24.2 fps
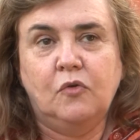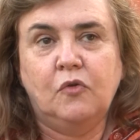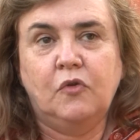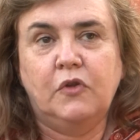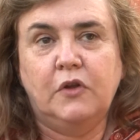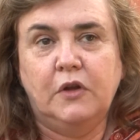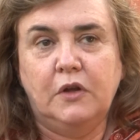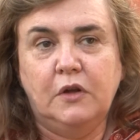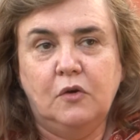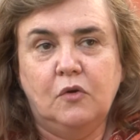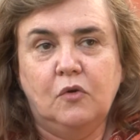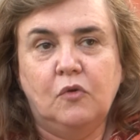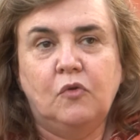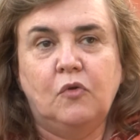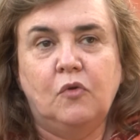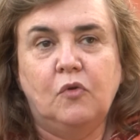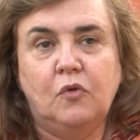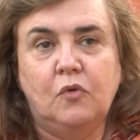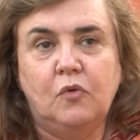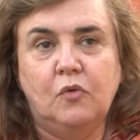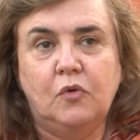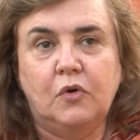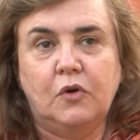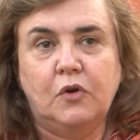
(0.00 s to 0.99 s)
sí nos
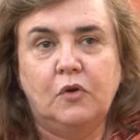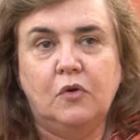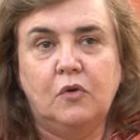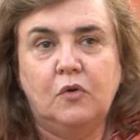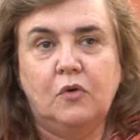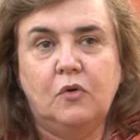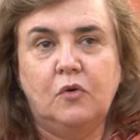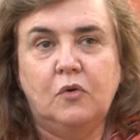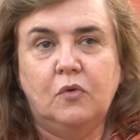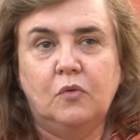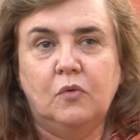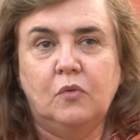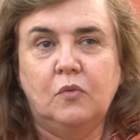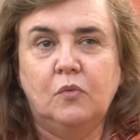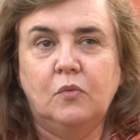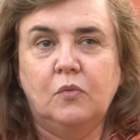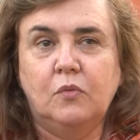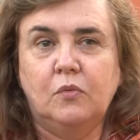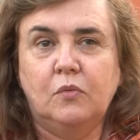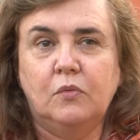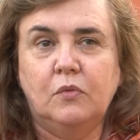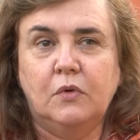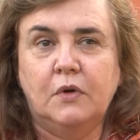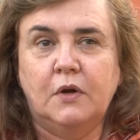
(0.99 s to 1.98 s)
ocurrió con
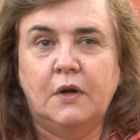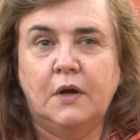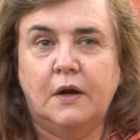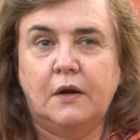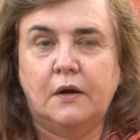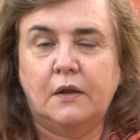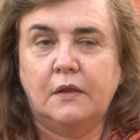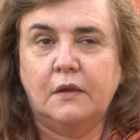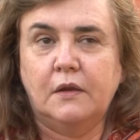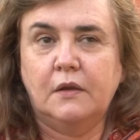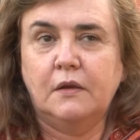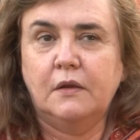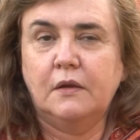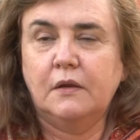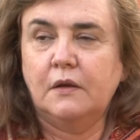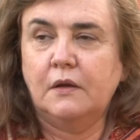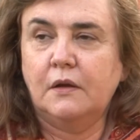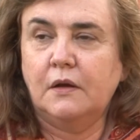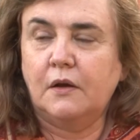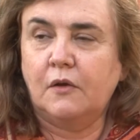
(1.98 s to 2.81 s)
un jardín de